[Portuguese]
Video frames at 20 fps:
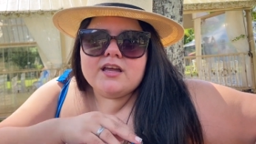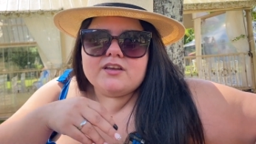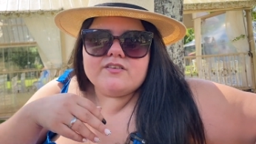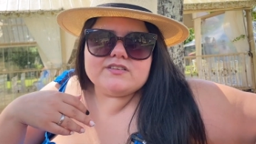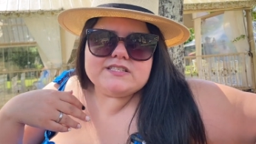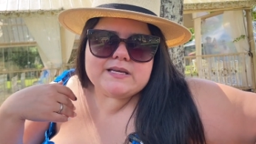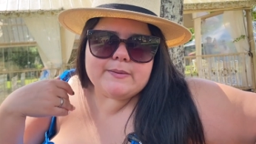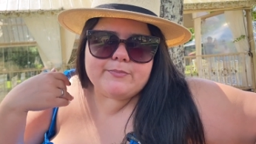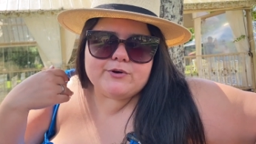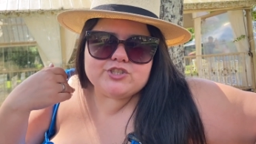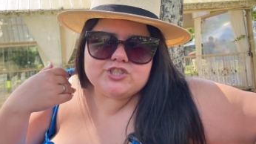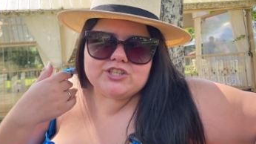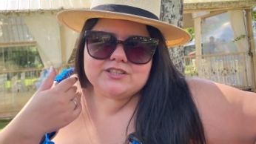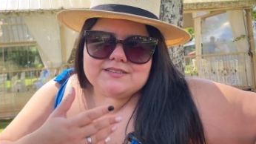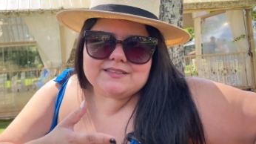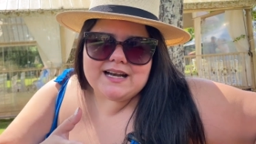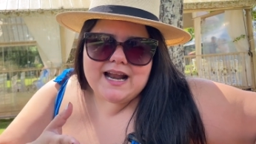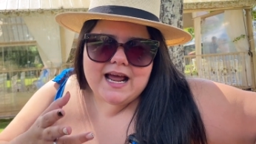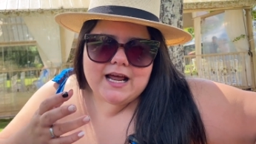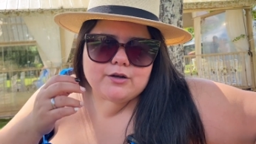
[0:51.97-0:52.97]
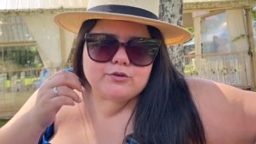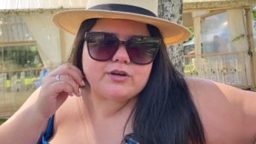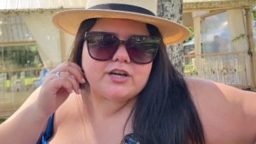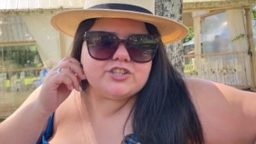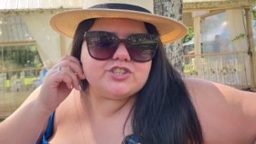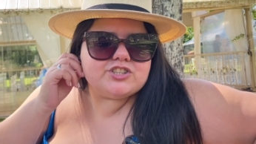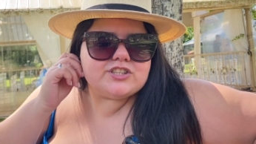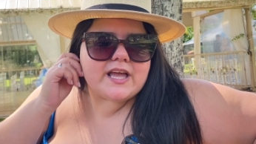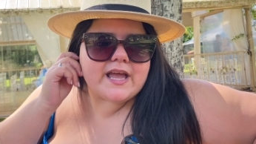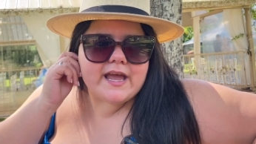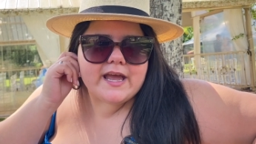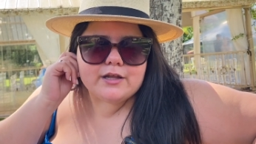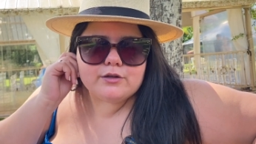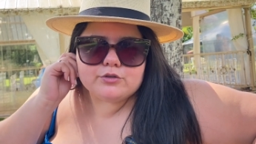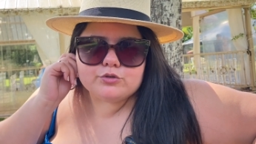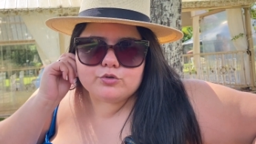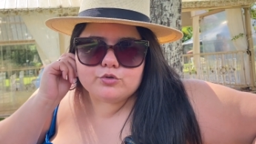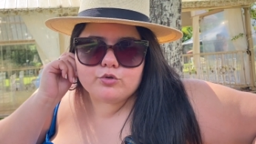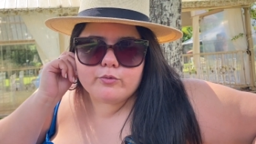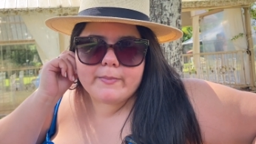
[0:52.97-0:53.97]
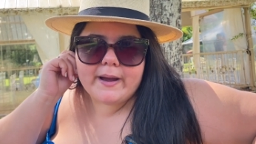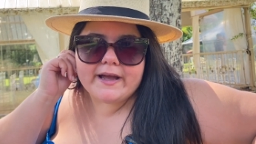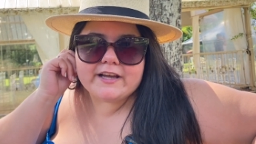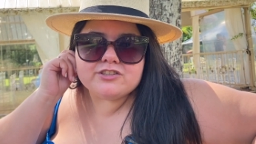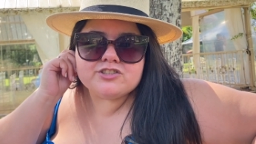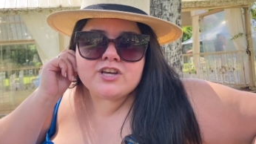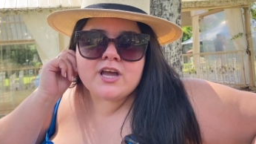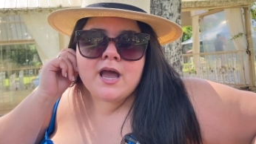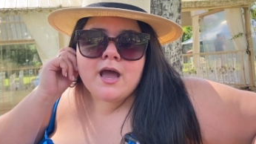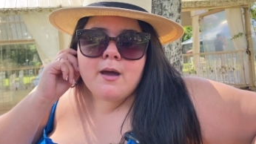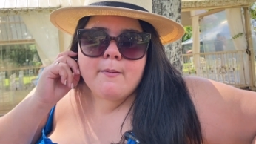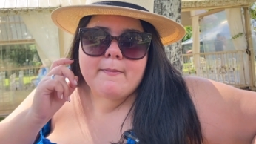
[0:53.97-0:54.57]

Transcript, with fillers: Que você pode entrar no castelo e tudo mais.